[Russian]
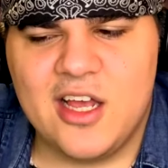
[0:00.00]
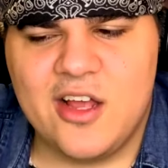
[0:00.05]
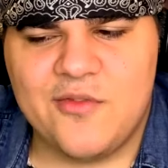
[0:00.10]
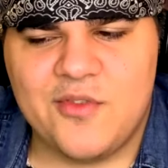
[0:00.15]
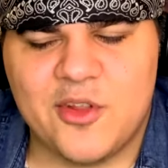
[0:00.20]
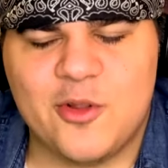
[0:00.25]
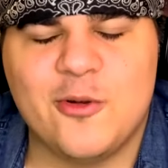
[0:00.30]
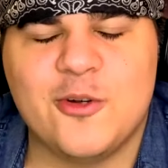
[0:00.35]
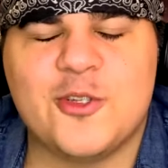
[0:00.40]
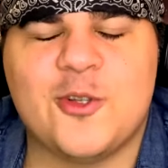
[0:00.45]

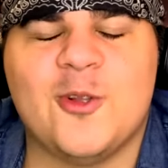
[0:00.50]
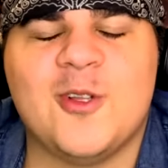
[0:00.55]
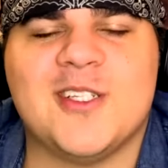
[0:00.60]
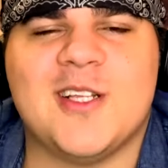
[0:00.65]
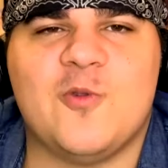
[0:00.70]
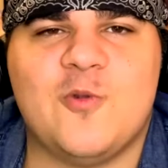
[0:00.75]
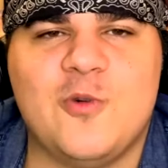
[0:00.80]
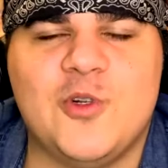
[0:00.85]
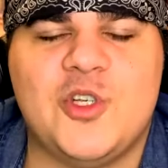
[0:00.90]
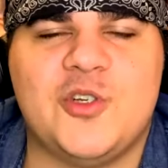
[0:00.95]
не то, что она
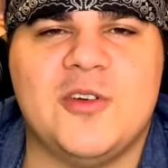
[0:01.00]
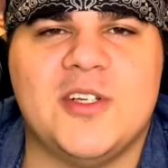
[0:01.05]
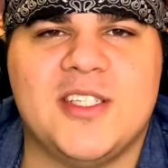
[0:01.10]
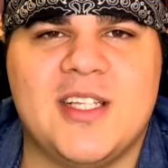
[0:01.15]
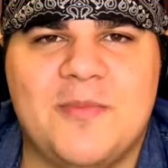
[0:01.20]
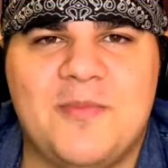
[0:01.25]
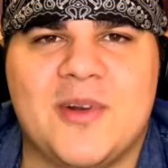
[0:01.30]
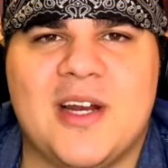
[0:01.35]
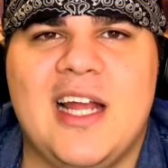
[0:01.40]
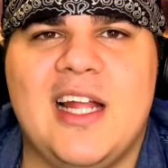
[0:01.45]
закончилась
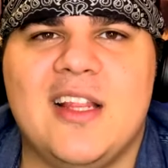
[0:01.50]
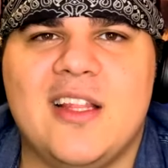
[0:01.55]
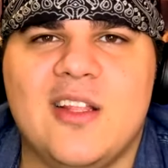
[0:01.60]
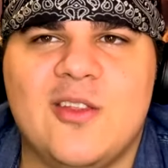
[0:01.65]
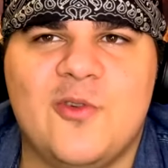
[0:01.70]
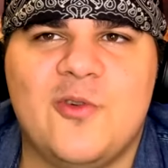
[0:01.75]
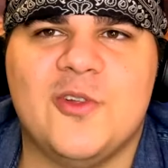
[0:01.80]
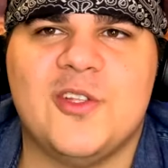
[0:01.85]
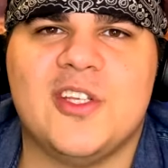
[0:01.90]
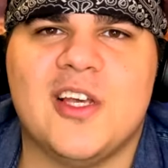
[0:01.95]
на правильной
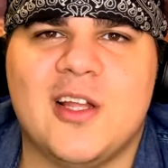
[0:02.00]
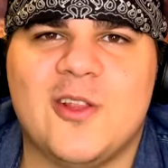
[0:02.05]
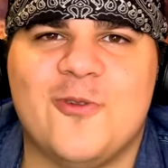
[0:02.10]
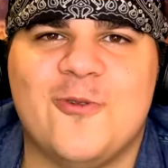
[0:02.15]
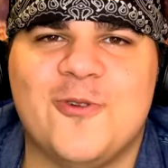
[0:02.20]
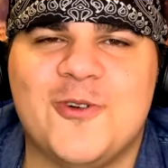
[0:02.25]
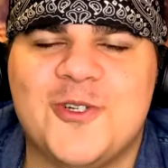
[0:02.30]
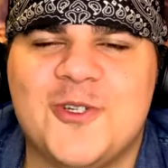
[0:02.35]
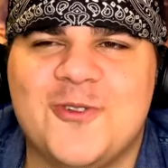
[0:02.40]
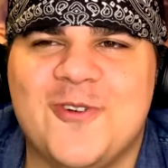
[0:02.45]
ноте, а
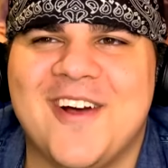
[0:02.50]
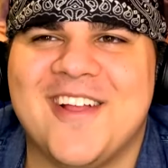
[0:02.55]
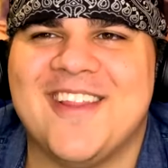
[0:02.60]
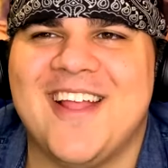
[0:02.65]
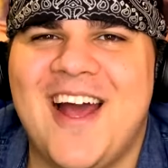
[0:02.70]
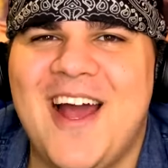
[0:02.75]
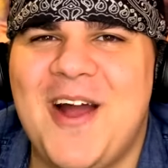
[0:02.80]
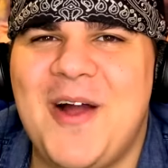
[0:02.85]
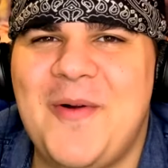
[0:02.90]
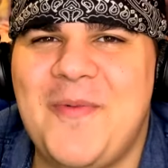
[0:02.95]
то, что
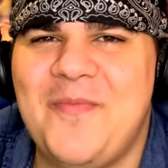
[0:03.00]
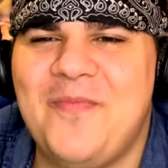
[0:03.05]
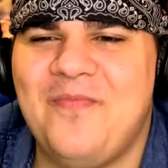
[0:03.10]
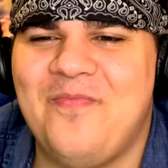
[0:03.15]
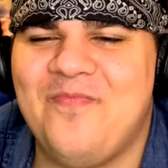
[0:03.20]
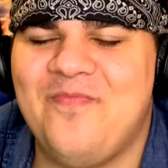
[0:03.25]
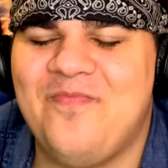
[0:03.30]
она